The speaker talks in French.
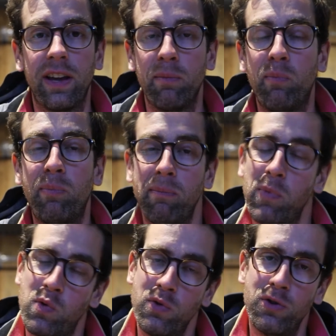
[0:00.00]
Il n'y a pas
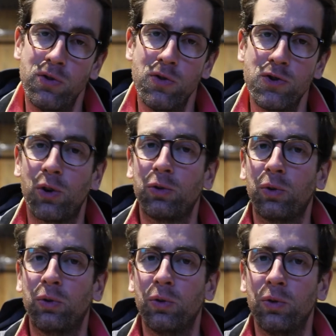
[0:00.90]
beaucoup de, gens
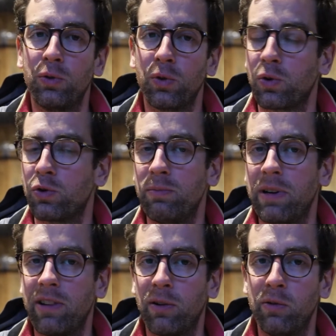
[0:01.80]
sur ce sur
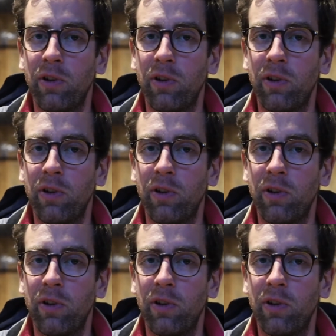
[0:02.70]
chemin vers le,